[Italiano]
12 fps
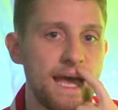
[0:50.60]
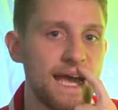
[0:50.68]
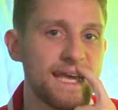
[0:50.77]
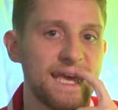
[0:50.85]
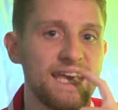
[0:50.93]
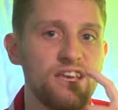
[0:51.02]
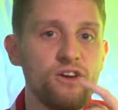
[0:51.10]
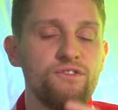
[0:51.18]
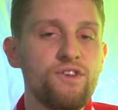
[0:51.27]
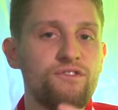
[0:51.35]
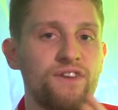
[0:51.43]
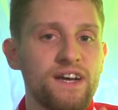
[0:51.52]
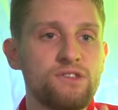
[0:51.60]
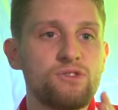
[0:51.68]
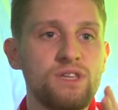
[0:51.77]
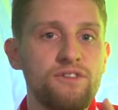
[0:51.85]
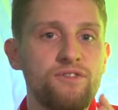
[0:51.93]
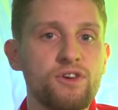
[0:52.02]
è che io vi ho fatto
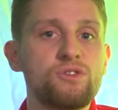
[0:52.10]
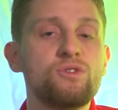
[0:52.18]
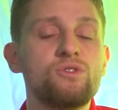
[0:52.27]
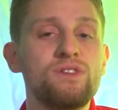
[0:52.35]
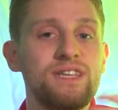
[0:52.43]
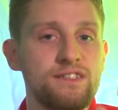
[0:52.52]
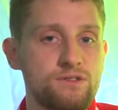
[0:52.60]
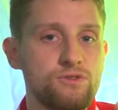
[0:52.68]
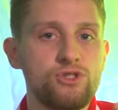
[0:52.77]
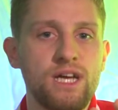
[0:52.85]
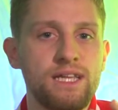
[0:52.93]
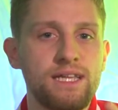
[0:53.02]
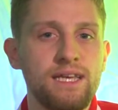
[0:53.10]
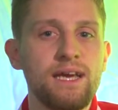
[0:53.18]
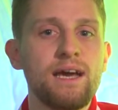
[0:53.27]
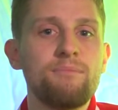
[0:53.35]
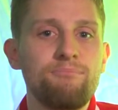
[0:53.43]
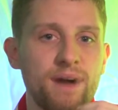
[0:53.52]
delle foto con dei soggetti,
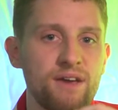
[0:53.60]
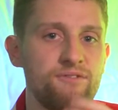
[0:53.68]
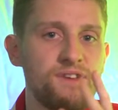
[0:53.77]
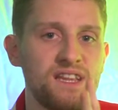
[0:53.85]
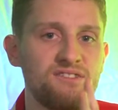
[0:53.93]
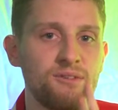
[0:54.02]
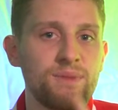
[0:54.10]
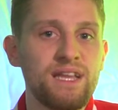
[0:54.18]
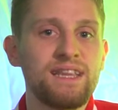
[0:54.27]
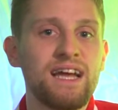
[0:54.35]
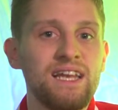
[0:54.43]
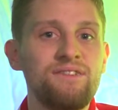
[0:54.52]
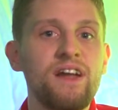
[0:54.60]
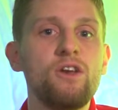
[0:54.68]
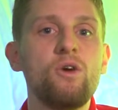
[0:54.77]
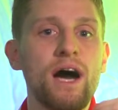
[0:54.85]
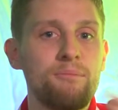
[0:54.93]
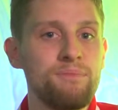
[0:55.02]
ma effettivamente a
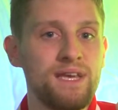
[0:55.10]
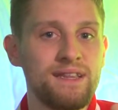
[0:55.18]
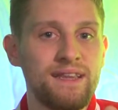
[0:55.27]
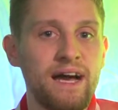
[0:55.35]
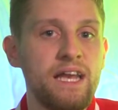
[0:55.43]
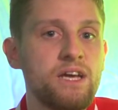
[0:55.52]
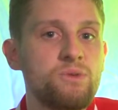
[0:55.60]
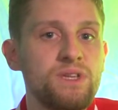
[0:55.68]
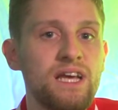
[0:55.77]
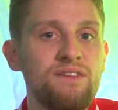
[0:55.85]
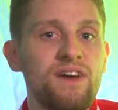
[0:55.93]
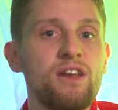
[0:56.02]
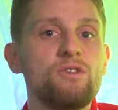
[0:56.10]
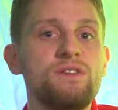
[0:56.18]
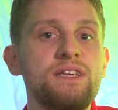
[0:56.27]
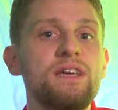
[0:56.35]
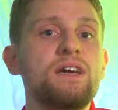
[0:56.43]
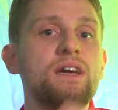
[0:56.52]
livello ambientale, quindi a livello
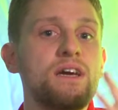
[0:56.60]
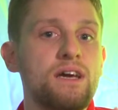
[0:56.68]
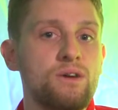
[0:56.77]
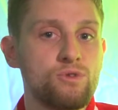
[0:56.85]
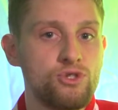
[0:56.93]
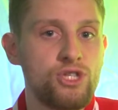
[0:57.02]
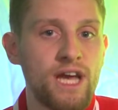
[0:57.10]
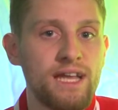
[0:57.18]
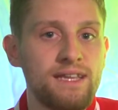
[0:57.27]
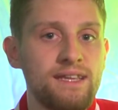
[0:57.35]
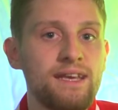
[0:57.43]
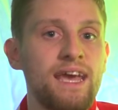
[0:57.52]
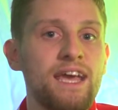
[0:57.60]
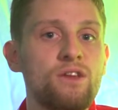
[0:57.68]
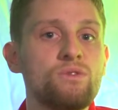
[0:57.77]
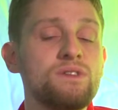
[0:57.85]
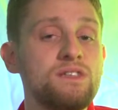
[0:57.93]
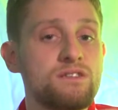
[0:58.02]
di oggetti e
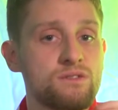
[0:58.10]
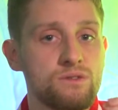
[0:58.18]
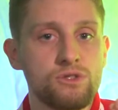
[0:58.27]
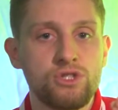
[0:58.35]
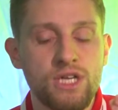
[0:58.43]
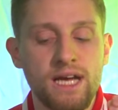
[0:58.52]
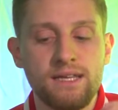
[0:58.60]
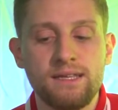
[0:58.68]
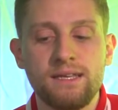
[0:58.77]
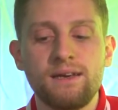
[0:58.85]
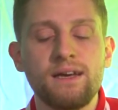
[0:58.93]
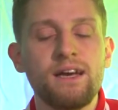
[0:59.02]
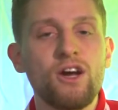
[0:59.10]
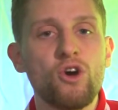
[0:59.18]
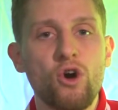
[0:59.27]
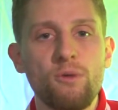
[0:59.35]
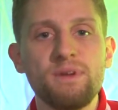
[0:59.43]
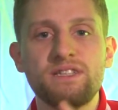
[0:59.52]
non di soggetti
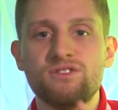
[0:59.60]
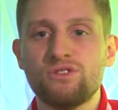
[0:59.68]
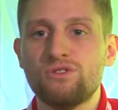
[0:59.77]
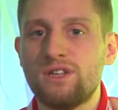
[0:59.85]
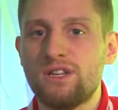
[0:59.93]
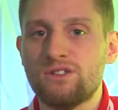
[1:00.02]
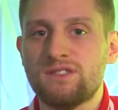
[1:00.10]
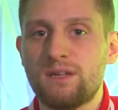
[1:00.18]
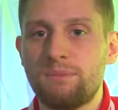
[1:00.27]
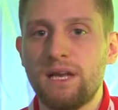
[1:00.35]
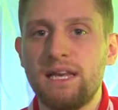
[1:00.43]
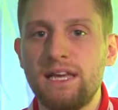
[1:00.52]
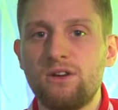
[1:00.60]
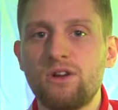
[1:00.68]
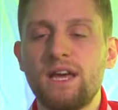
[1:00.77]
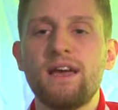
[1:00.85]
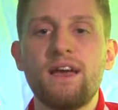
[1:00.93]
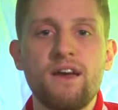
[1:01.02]
come sono le nostre pellicole,